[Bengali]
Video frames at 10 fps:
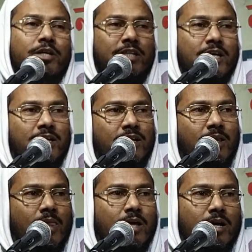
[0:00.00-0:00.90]
করে দেন
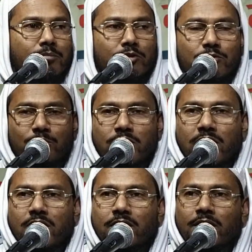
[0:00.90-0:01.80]
আমি রবলা
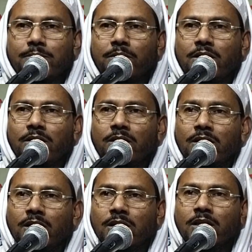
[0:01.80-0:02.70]

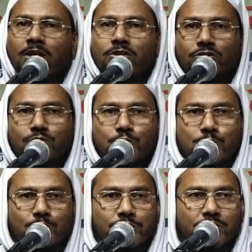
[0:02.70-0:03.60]
আলামিন
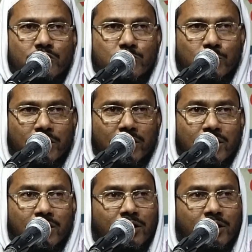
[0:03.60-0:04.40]
দুশ্মনের চোখে